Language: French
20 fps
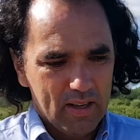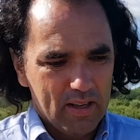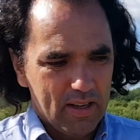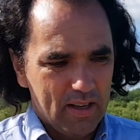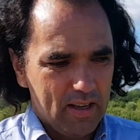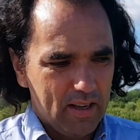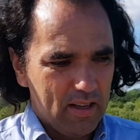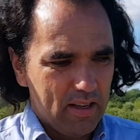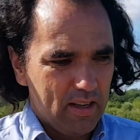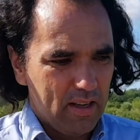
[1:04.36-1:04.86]

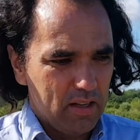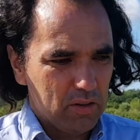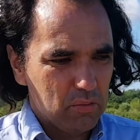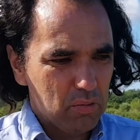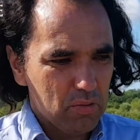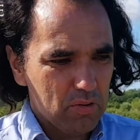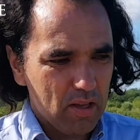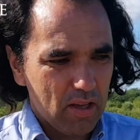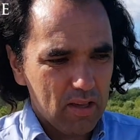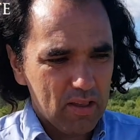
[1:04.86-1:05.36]
Et, tout
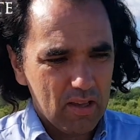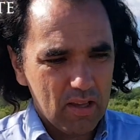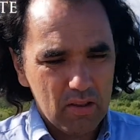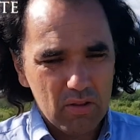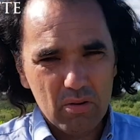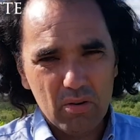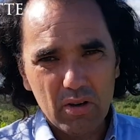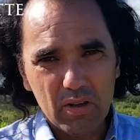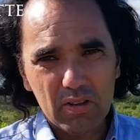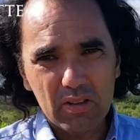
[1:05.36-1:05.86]
ça sans
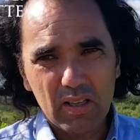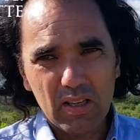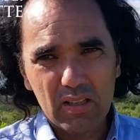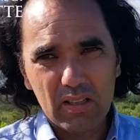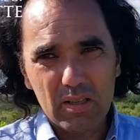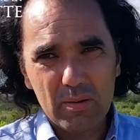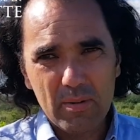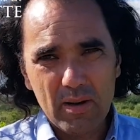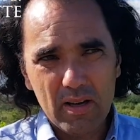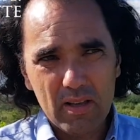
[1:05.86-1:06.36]
aucun
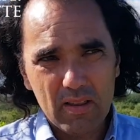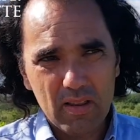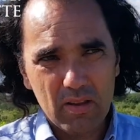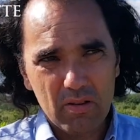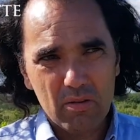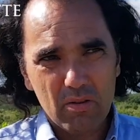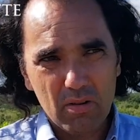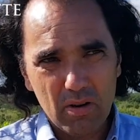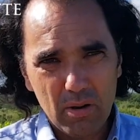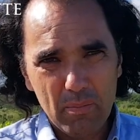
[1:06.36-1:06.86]
traitement, sans
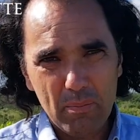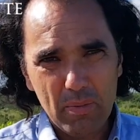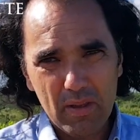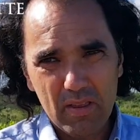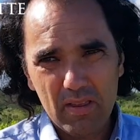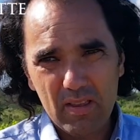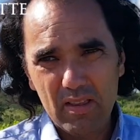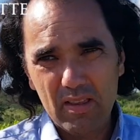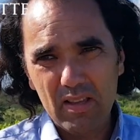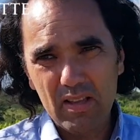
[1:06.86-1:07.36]
aucun
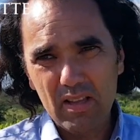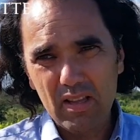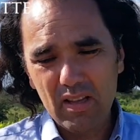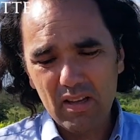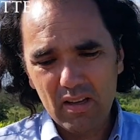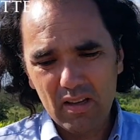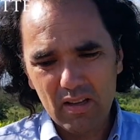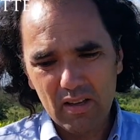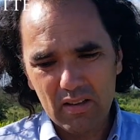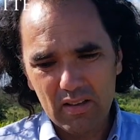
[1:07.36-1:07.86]
pesticide,
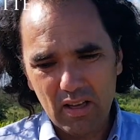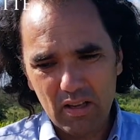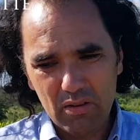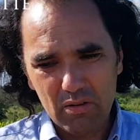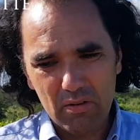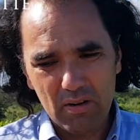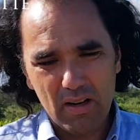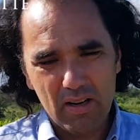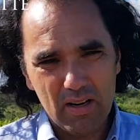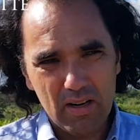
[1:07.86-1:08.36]
dans
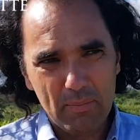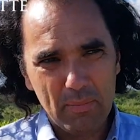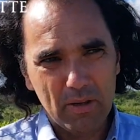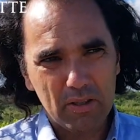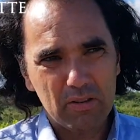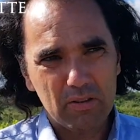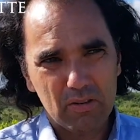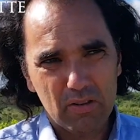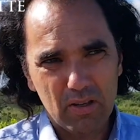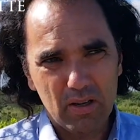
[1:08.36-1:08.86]
une année
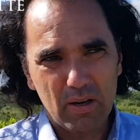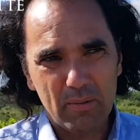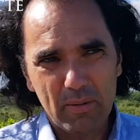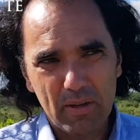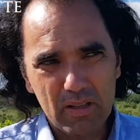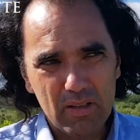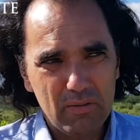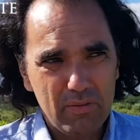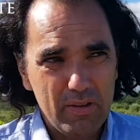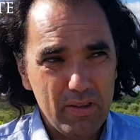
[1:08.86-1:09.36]
particulièrement
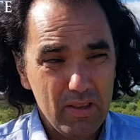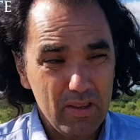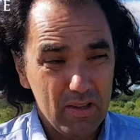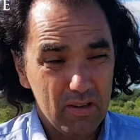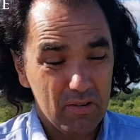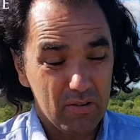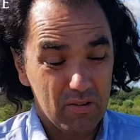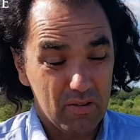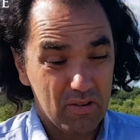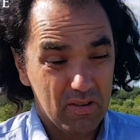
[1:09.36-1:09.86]
difficile.
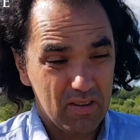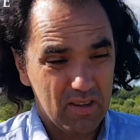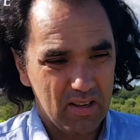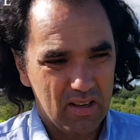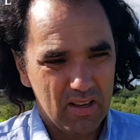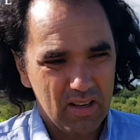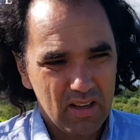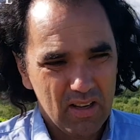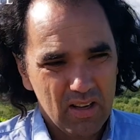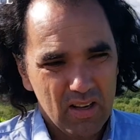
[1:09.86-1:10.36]
Donc c'est
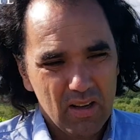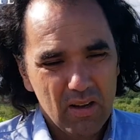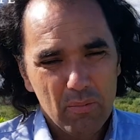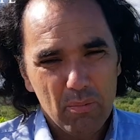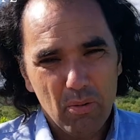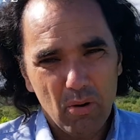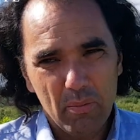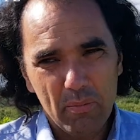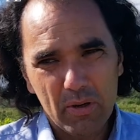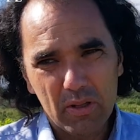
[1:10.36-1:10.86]

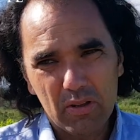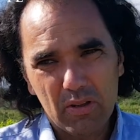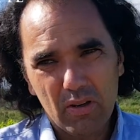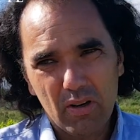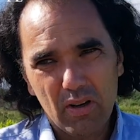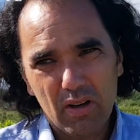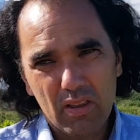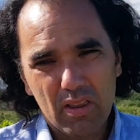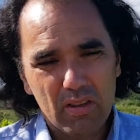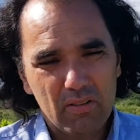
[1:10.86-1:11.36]

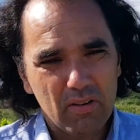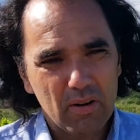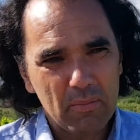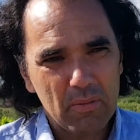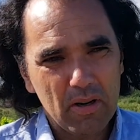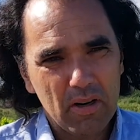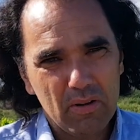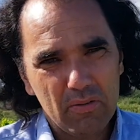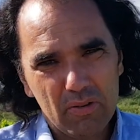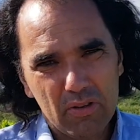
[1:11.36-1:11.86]
prometteur c'est vraiment
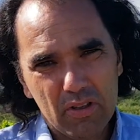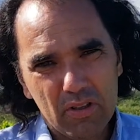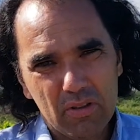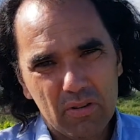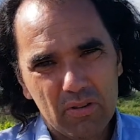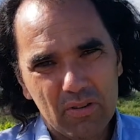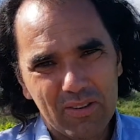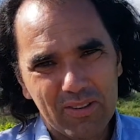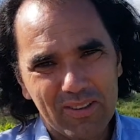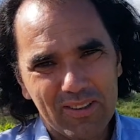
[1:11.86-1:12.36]
l'avenir de
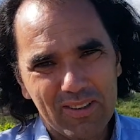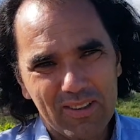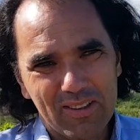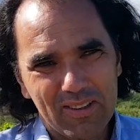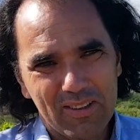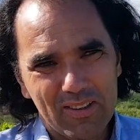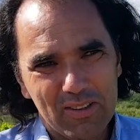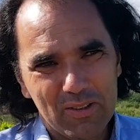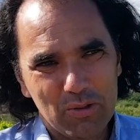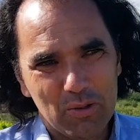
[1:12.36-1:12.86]

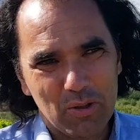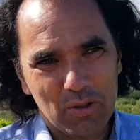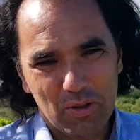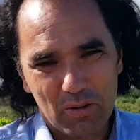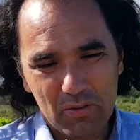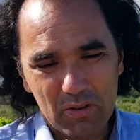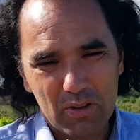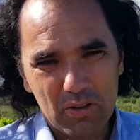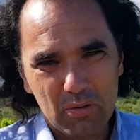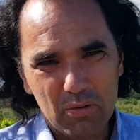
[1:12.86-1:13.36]
notre
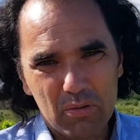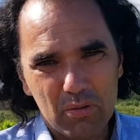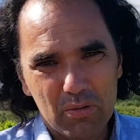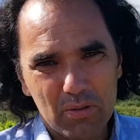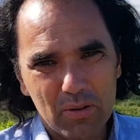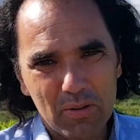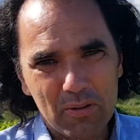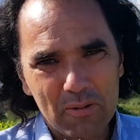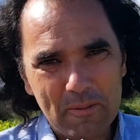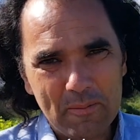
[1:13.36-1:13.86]
viticulture.